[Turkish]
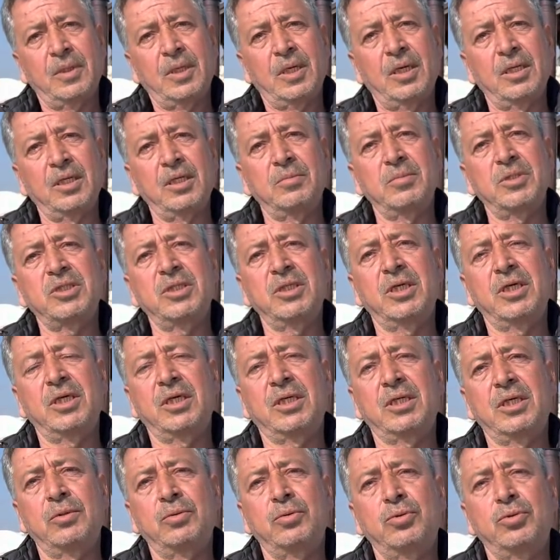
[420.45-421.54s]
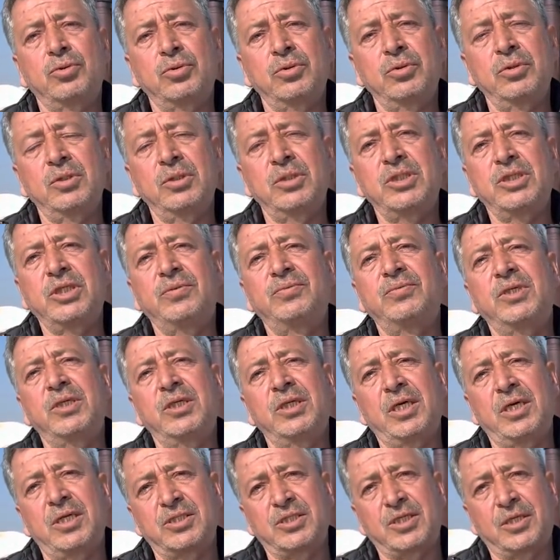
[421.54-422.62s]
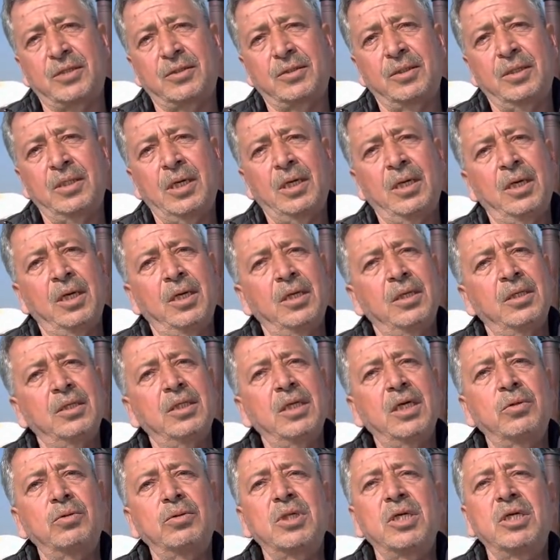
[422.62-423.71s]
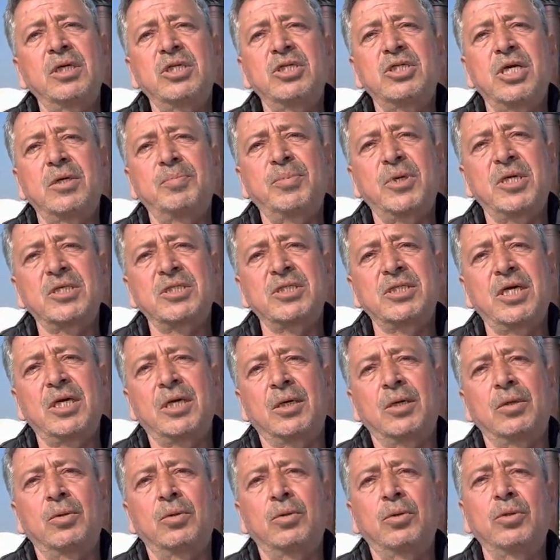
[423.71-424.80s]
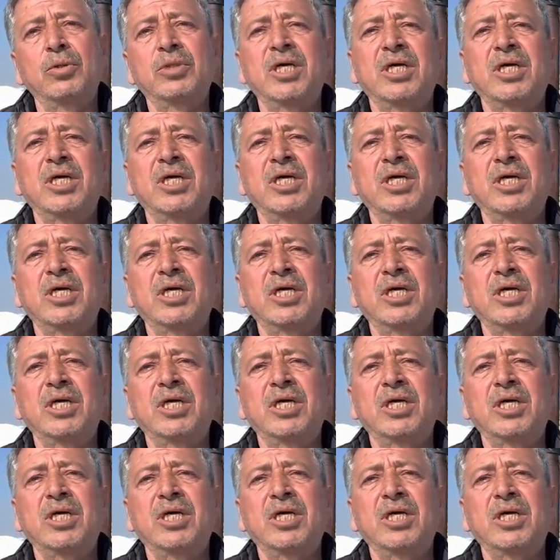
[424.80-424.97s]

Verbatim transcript: Alınması gereken kuşun çiftini alacaksın. Yavrularını çaprazla o